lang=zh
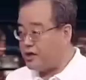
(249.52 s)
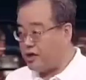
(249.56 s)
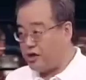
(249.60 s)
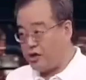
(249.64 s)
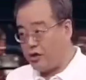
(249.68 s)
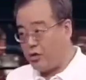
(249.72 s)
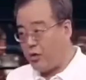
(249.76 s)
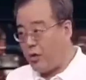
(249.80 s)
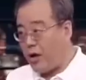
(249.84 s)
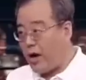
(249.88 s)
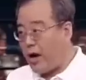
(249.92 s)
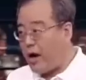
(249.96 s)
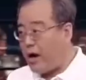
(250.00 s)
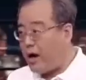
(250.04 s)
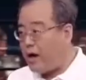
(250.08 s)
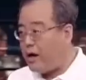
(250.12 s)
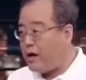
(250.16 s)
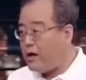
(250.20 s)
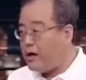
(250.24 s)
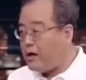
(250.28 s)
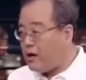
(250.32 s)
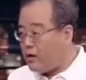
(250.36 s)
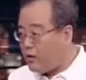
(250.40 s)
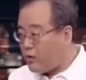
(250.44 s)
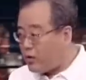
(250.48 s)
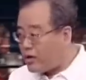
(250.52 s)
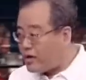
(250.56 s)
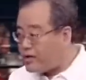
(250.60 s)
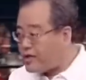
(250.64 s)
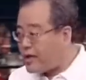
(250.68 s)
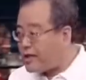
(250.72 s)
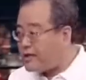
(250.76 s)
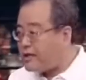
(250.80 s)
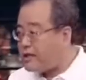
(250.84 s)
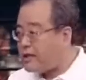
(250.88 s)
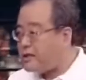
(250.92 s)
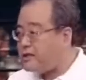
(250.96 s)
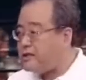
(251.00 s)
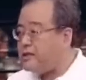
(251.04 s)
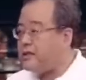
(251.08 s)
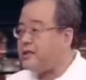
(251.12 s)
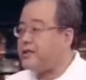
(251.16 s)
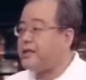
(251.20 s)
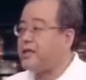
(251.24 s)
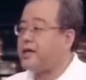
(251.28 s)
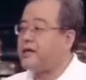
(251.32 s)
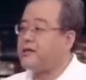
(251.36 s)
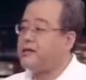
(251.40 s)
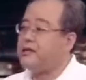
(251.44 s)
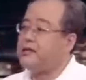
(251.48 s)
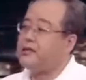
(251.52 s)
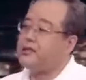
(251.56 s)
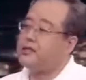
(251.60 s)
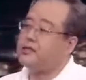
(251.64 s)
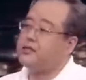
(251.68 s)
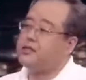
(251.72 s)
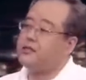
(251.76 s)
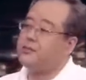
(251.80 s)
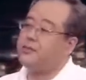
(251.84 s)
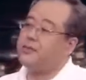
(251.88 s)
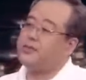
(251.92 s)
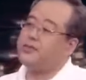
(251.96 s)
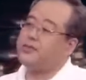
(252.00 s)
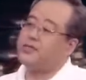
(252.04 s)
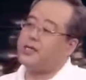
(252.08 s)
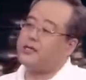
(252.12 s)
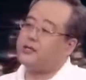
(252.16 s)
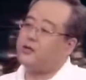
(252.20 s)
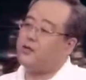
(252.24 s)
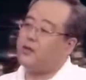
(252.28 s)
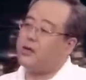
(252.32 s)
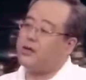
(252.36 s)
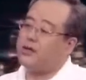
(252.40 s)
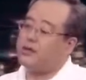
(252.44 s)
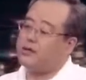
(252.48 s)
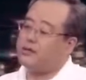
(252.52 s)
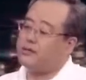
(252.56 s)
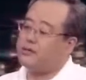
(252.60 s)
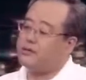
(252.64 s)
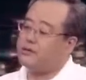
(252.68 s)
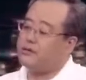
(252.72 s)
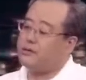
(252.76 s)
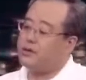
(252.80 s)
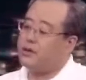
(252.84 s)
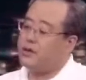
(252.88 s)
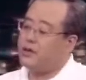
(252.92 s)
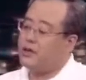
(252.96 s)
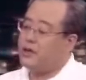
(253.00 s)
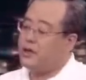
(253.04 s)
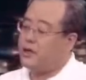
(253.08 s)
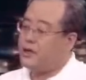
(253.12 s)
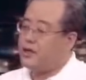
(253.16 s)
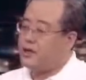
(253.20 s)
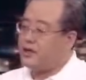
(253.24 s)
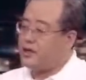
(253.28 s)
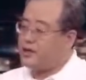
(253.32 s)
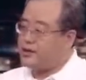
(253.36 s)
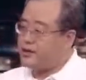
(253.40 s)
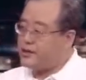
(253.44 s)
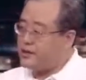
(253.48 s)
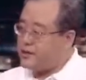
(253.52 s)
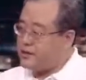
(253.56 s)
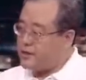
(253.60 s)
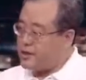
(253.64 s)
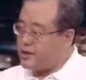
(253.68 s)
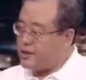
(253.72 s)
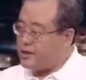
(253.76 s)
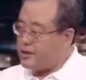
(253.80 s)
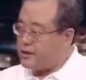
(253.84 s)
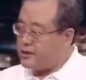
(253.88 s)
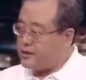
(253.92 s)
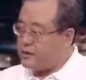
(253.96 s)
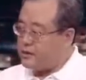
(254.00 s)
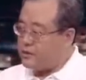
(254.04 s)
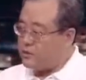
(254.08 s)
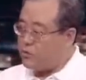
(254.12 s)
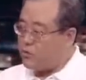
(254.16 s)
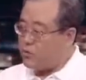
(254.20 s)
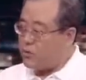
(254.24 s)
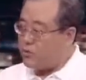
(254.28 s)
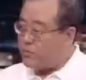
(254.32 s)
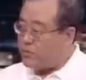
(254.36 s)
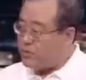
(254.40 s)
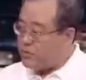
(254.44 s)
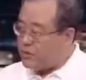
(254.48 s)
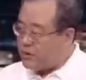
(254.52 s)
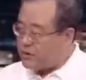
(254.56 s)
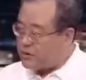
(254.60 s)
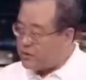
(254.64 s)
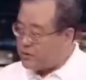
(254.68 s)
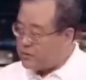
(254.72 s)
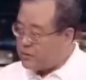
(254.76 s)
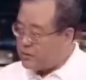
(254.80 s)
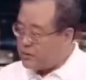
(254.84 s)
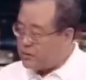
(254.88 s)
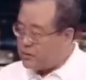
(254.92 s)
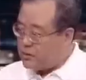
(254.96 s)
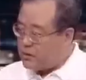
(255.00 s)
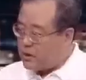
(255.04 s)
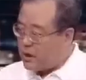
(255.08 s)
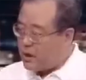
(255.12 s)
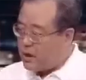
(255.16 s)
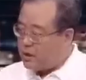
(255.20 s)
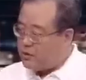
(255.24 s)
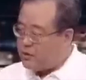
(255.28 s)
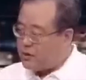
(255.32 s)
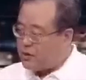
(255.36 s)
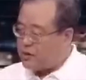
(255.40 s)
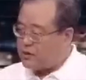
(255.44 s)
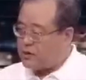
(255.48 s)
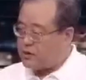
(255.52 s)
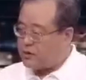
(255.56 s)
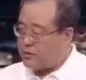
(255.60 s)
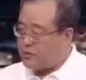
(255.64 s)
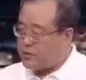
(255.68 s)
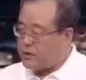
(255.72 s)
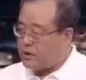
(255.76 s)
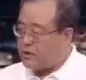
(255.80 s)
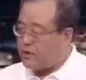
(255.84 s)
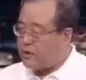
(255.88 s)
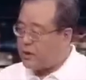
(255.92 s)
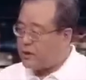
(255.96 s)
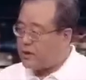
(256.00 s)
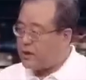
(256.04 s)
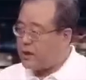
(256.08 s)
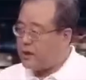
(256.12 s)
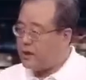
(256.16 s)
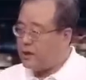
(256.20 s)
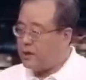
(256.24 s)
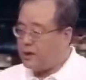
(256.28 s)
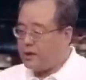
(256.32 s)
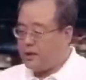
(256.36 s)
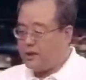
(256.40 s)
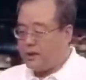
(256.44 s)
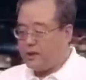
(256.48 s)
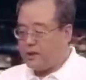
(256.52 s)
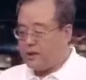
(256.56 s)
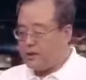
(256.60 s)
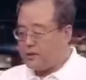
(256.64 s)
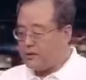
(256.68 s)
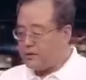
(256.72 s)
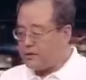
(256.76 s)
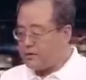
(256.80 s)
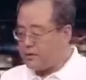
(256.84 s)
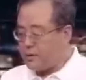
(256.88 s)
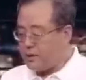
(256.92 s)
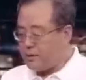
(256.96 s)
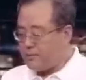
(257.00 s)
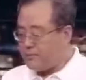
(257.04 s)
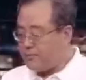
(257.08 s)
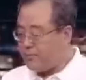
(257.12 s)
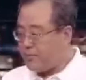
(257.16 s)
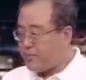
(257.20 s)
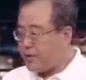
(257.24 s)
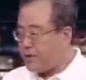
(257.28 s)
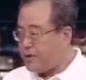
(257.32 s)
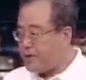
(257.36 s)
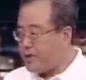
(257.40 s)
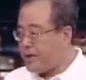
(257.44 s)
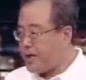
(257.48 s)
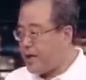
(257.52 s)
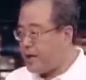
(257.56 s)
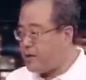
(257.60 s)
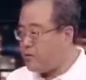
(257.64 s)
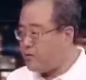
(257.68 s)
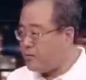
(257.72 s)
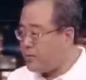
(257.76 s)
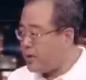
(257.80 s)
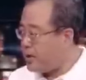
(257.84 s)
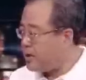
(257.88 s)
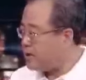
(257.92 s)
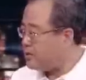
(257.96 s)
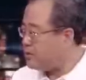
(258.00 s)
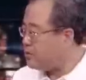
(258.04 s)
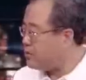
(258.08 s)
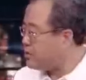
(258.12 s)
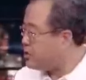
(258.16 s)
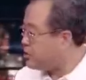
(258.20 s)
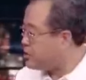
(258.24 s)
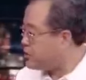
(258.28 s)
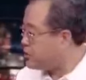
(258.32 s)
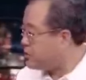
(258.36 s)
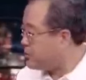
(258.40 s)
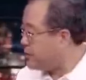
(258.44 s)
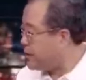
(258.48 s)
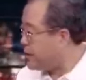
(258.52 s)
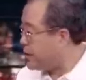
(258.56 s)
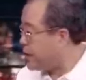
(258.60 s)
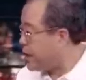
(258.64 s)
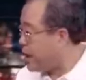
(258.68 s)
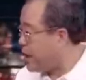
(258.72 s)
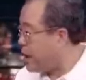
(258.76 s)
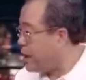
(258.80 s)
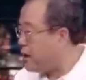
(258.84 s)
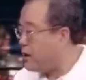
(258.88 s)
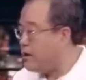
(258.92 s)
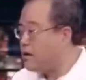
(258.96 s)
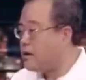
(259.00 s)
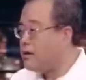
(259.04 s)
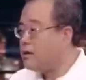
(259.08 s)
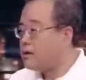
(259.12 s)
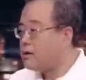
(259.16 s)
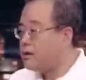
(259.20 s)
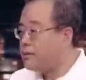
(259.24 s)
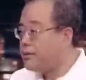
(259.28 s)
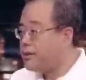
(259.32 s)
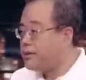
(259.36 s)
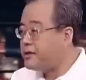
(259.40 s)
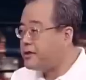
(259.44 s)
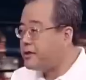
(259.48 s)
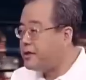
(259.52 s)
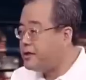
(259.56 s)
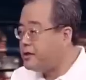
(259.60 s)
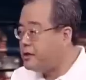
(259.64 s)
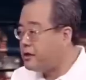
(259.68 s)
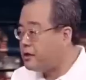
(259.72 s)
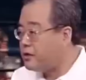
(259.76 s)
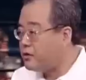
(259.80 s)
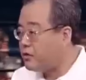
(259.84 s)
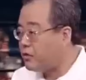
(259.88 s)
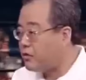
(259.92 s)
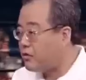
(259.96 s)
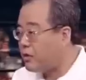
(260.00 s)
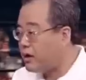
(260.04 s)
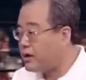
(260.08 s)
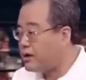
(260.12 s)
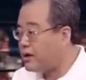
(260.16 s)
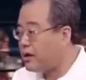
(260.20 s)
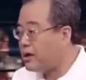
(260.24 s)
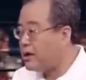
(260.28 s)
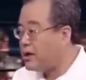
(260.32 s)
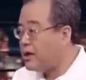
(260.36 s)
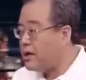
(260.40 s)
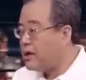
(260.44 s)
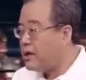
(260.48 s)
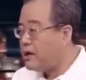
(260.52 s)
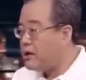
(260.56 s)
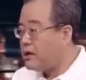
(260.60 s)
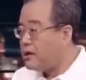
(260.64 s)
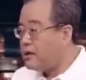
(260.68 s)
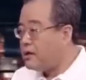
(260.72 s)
很奇怪啊，我是赞成你这样的一个基本价值观的，就是说，嗯。但事实上现在是我们遇到什啊遇到是什么情况呢？就是说，你看我们很多的食品啊，特别是跟婴儿有关的，